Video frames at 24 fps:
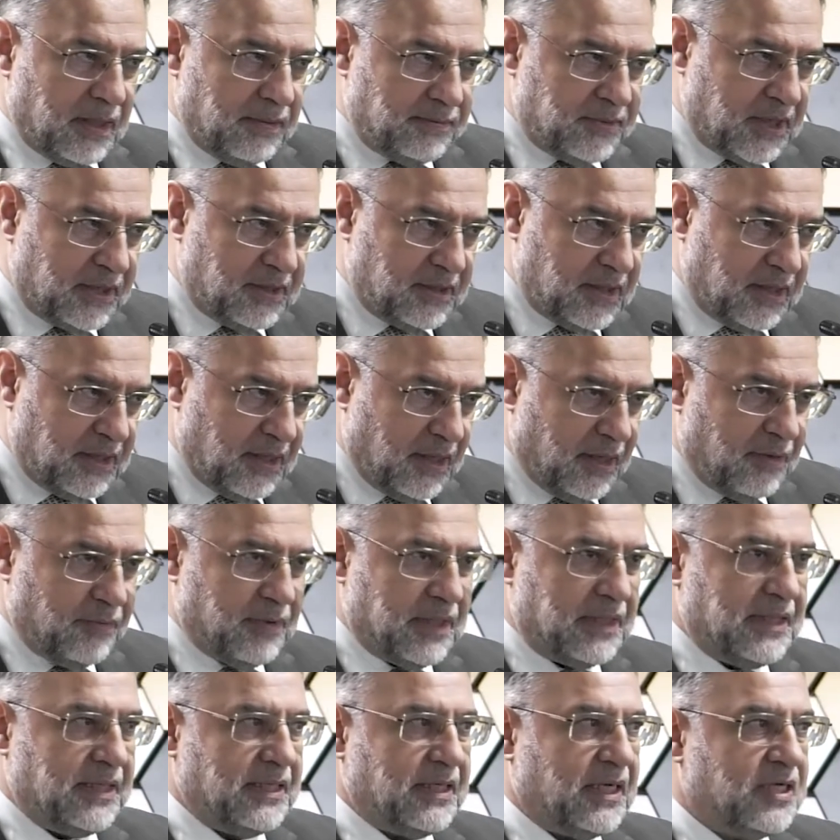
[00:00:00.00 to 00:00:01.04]
امتد
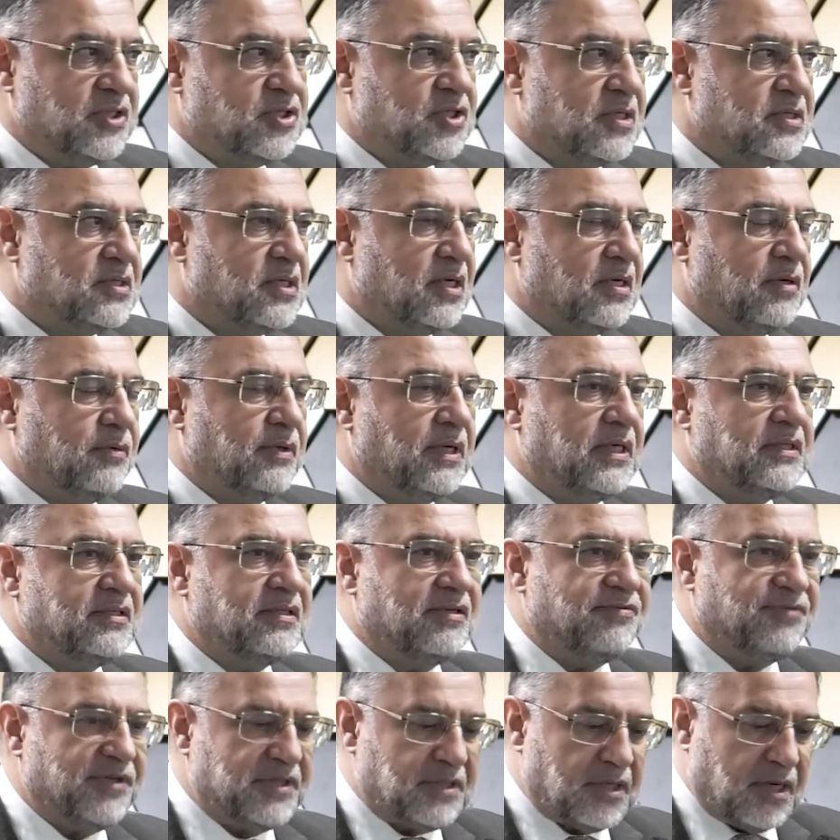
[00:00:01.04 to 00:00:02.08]
لحوالي عشر سنوات
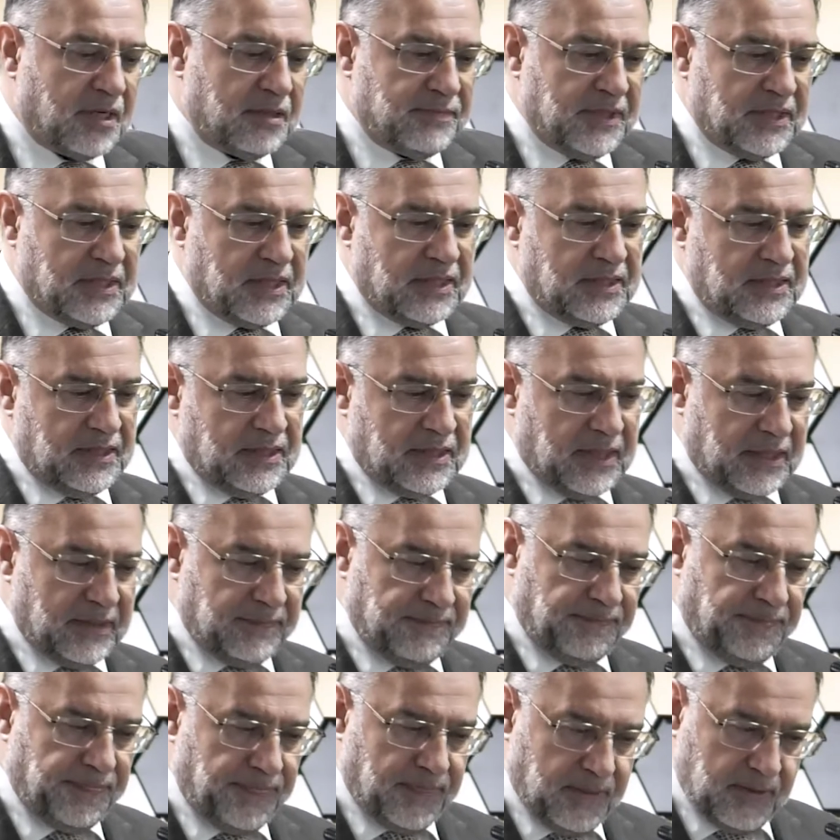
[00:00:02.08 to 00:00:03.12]
الفترة المدنية
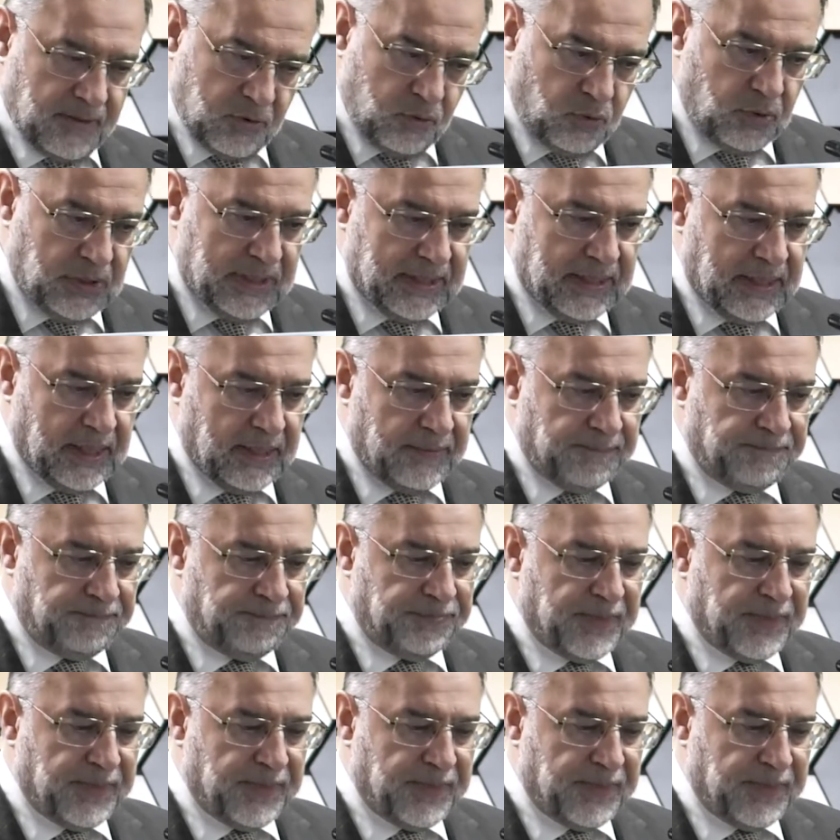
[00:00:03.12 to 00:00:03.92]
كلها